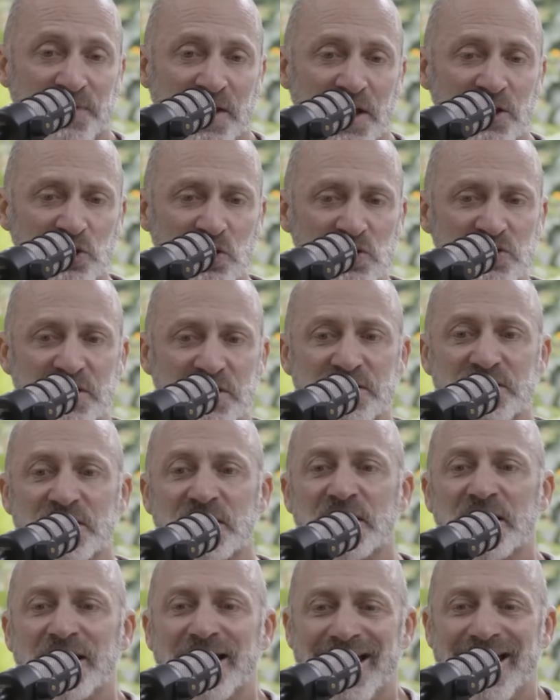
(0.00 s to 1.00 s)
Entonces,
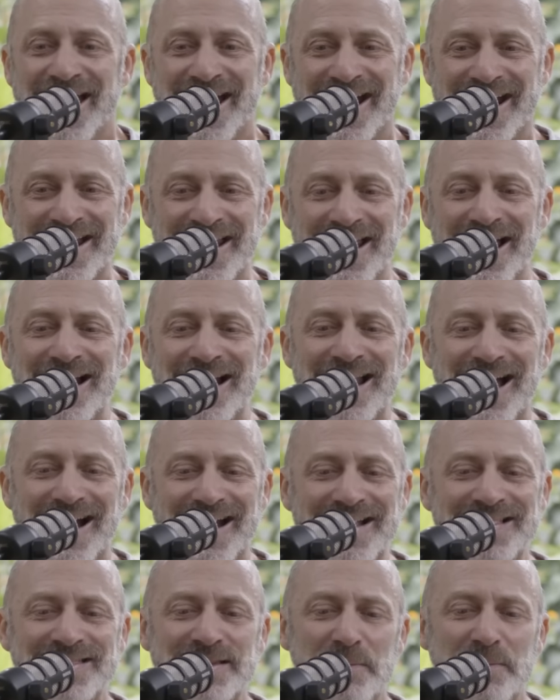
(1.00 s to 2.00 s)
en general la
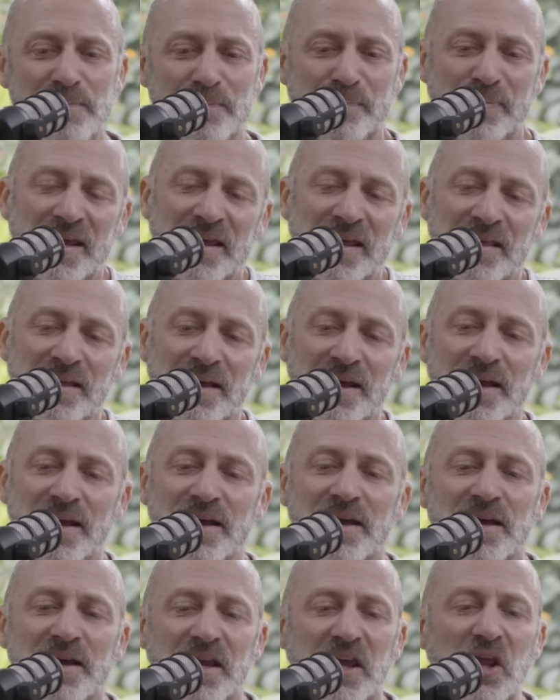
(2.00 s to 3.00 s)
gente
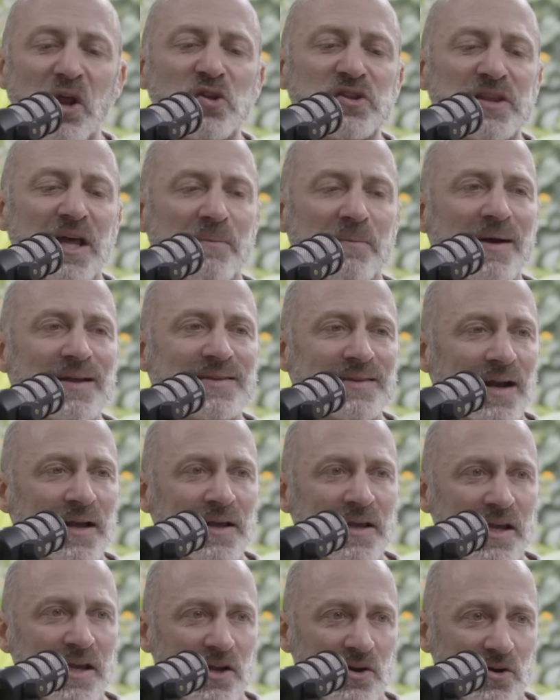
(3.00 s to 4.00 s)
pide, quiero estar más
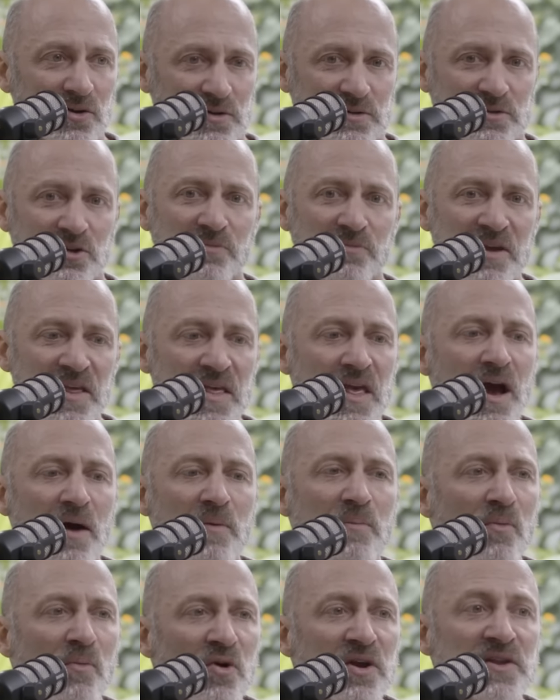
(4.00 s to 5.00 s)
tranquilo, ¿no? Mi día
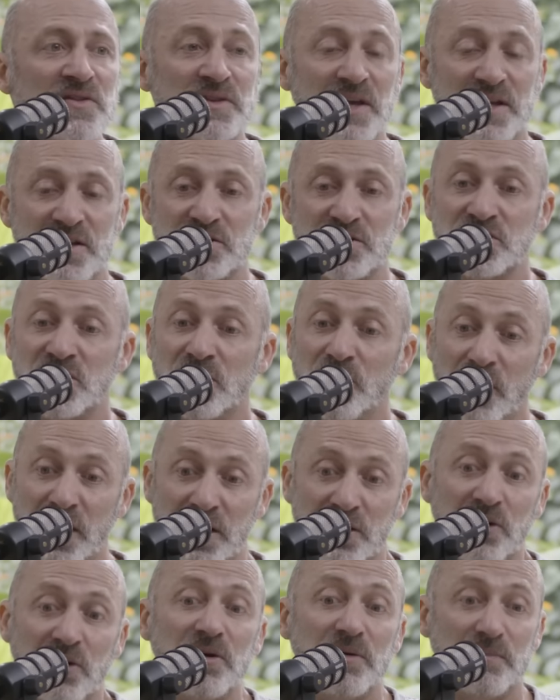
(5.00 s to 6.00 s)
es muy intenso.
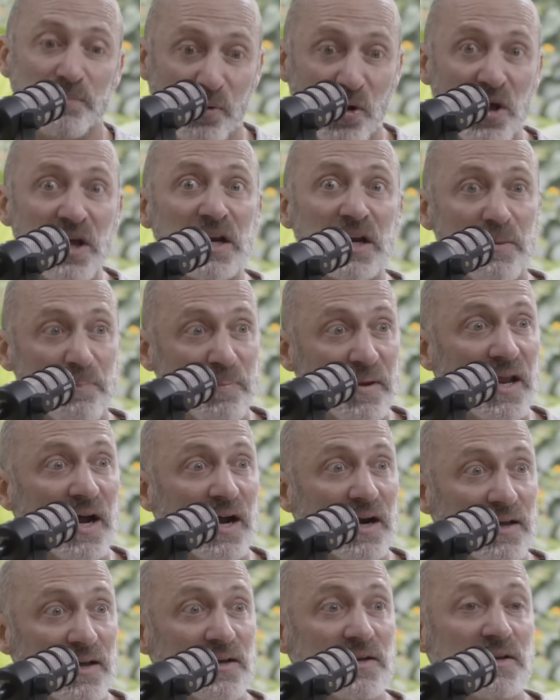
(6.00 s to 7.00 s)
Bueno, puedes
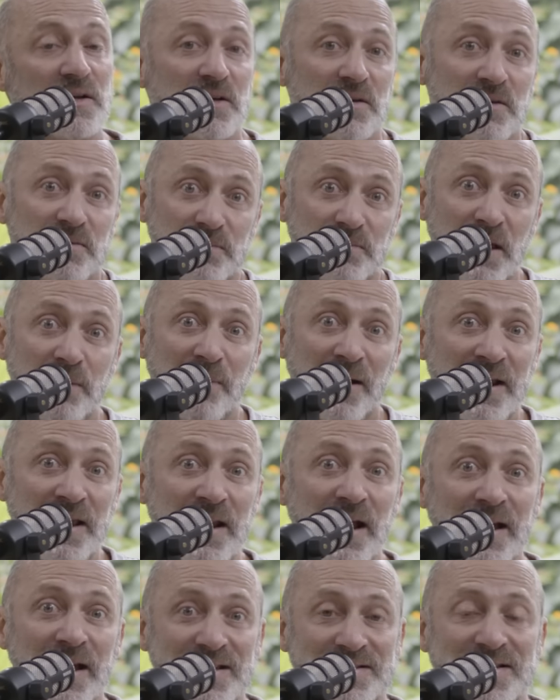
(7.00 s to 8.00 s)
respirar de
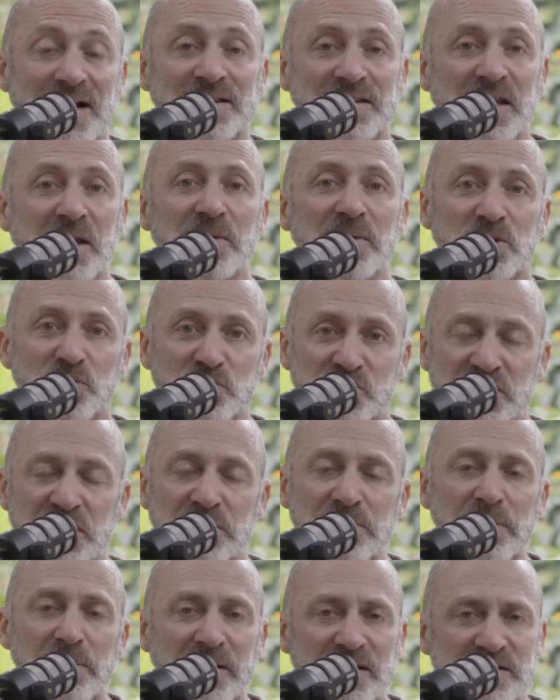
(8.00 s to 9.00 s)
manera que se active tu
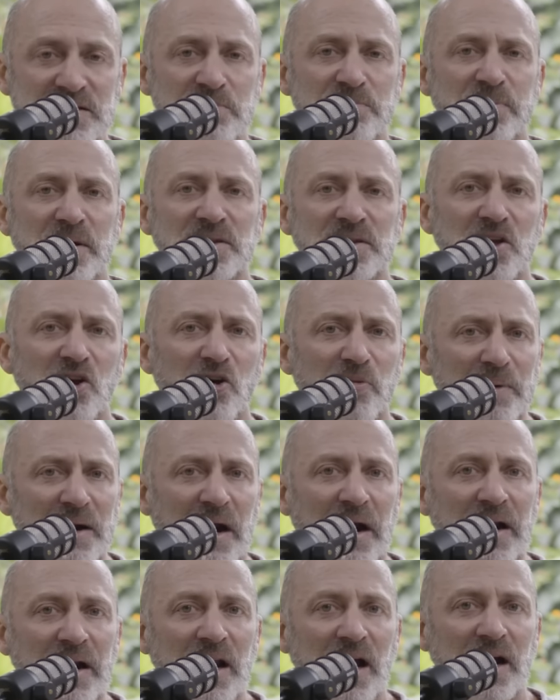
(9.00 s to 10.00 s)
sistema parasimpático
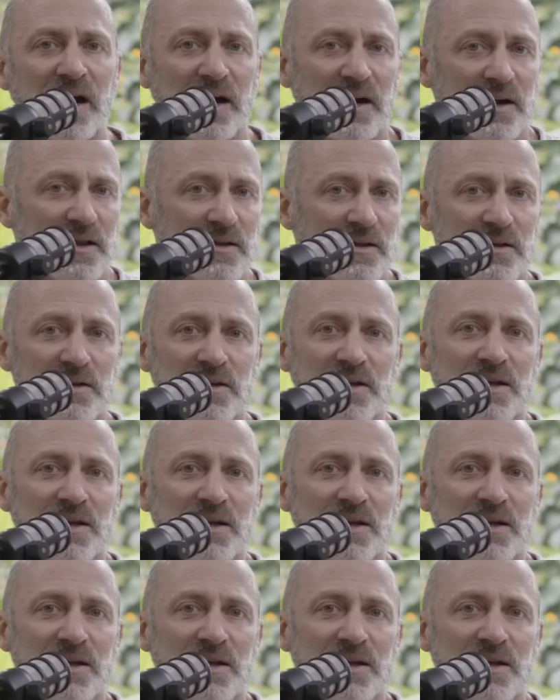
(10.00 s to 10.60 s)
para relajar.